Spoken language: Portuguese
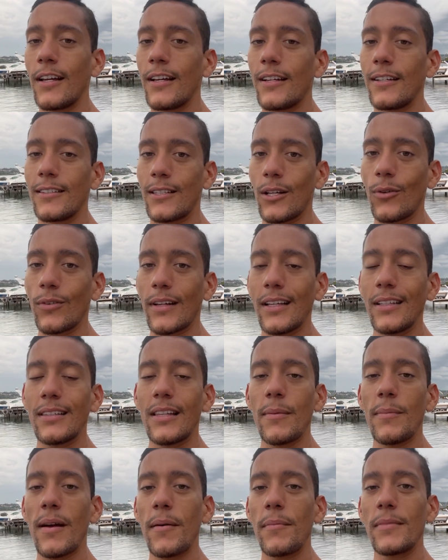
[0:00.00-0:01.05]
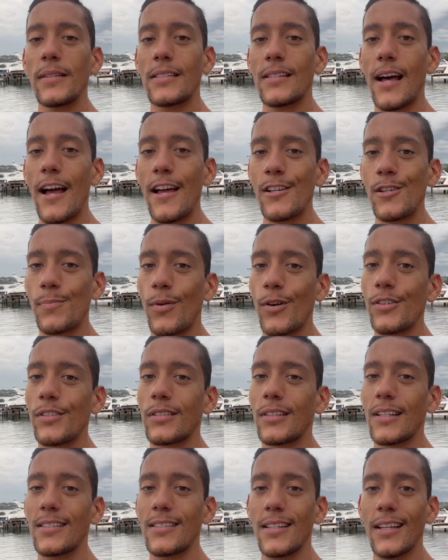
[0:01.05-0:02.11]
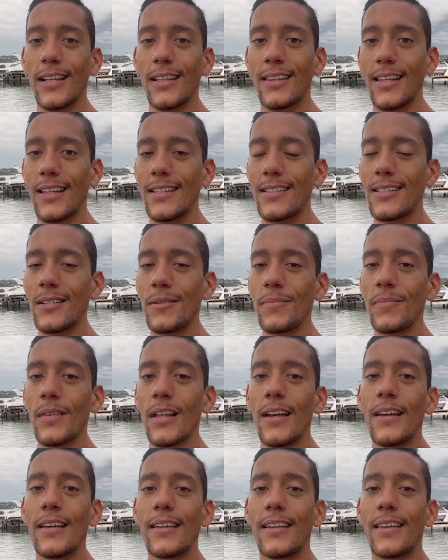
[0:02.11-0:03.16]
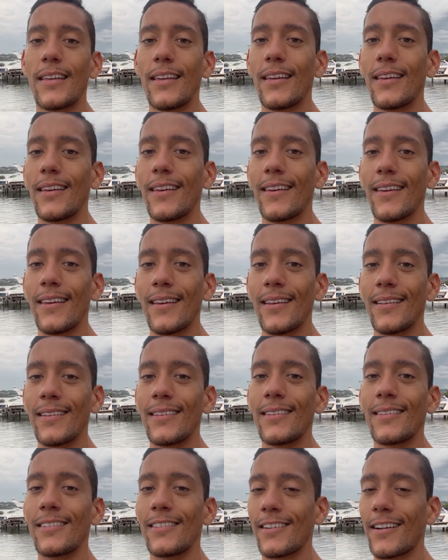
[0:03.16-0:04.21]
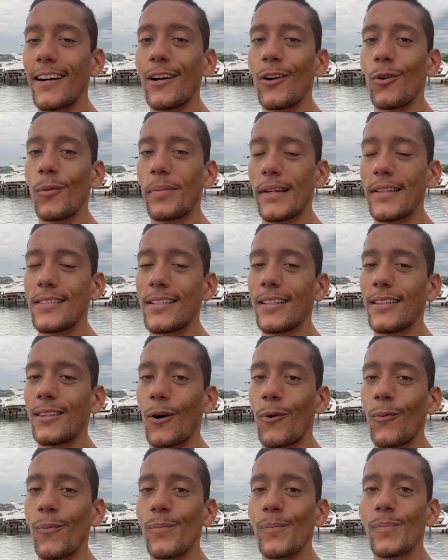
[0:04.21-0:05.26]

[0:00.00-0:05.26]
Então, quem tem minha amizade pode ter certeza que ganhou um presentão.